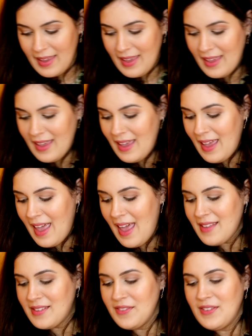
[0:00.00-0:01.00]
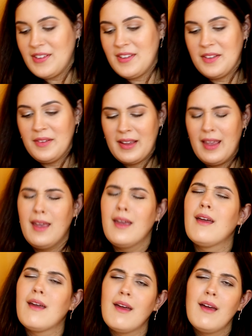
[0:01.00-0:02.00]
E esse vestido
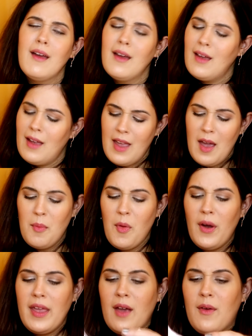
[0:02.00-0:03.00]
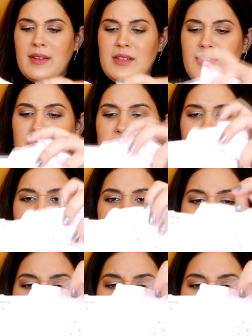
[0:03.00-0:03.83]
aqui eu morri com esse vestido,